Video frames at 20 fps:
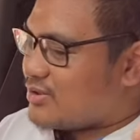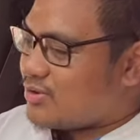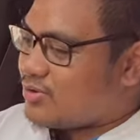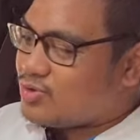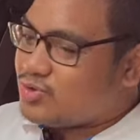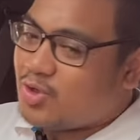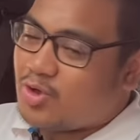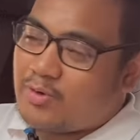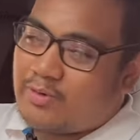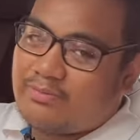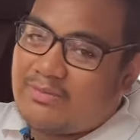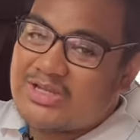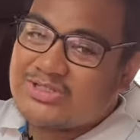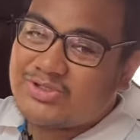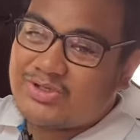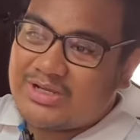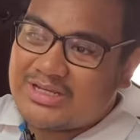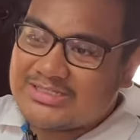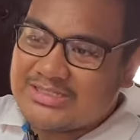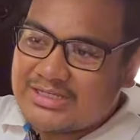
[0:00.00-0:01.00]
untuk
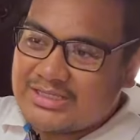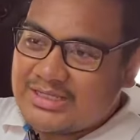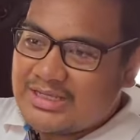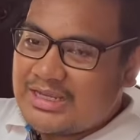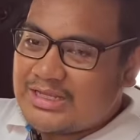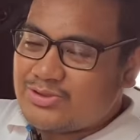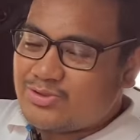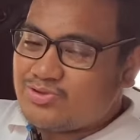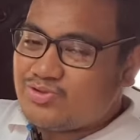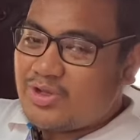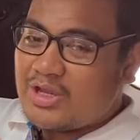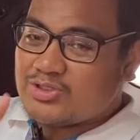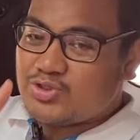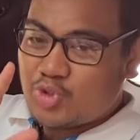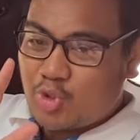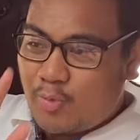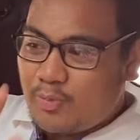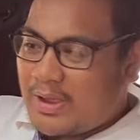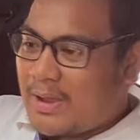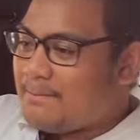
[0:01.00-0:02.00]
masuk ke sini itu juga
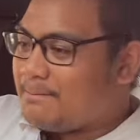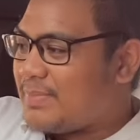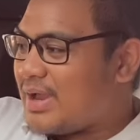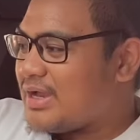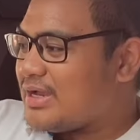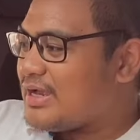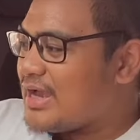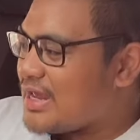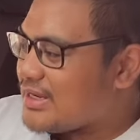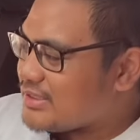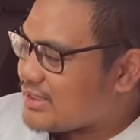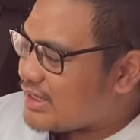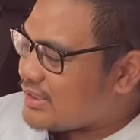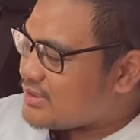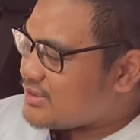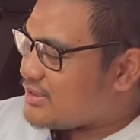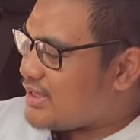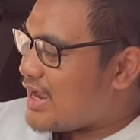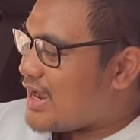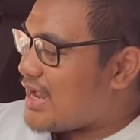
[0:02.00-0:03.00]
cukup gampang karena
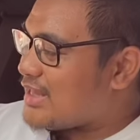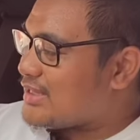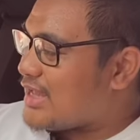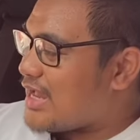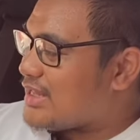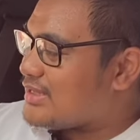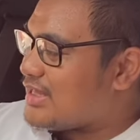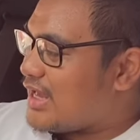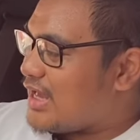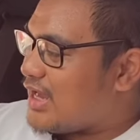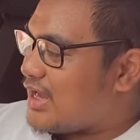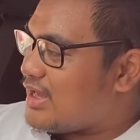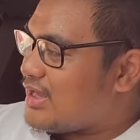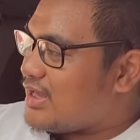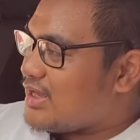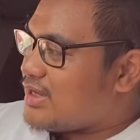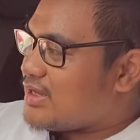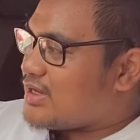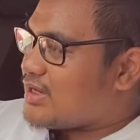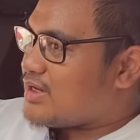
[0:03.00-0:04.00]
dia kan ada
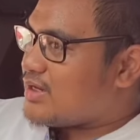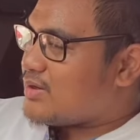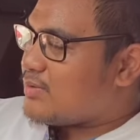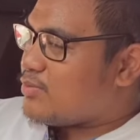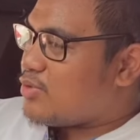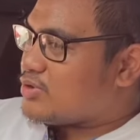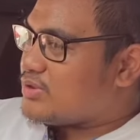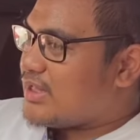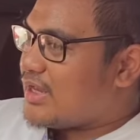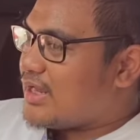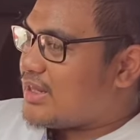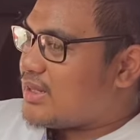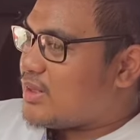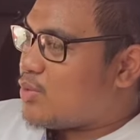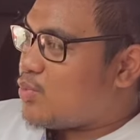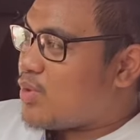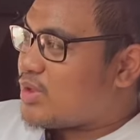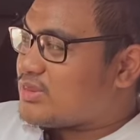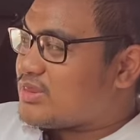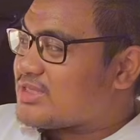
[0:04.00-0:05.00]
uh,
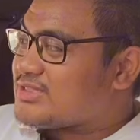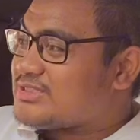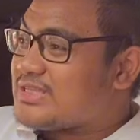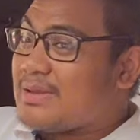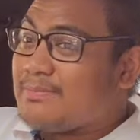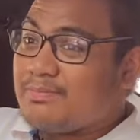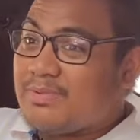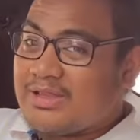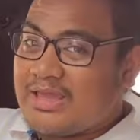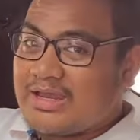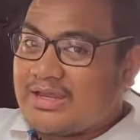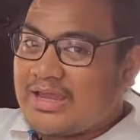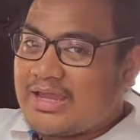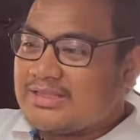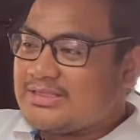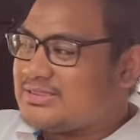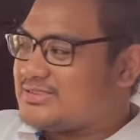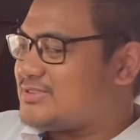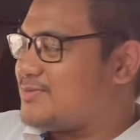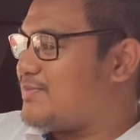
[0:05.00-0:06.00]
model OnePlus Tumble ya
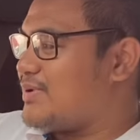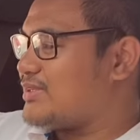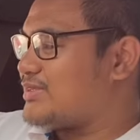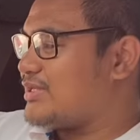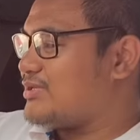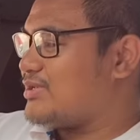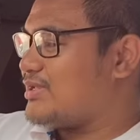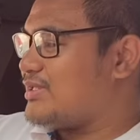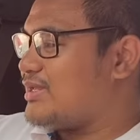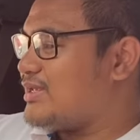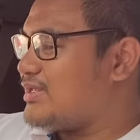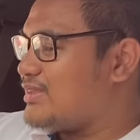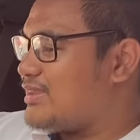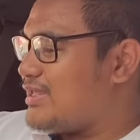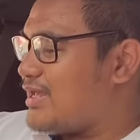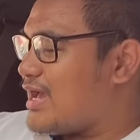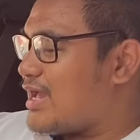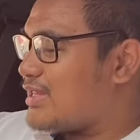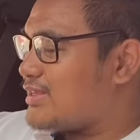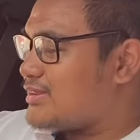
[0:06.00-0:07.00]
kan seperti ini
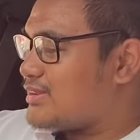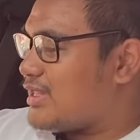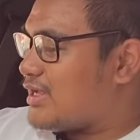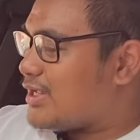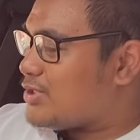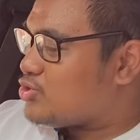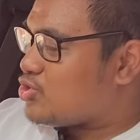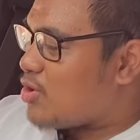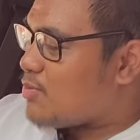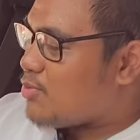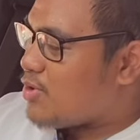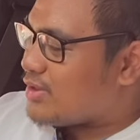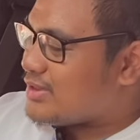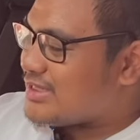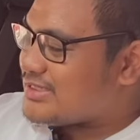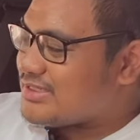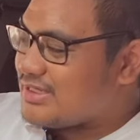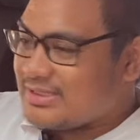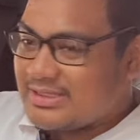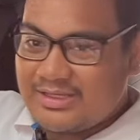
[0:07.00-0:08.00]
tiga tekan tombol
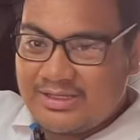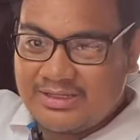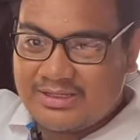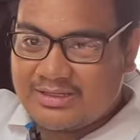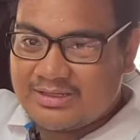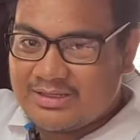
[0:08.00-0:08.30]
di sini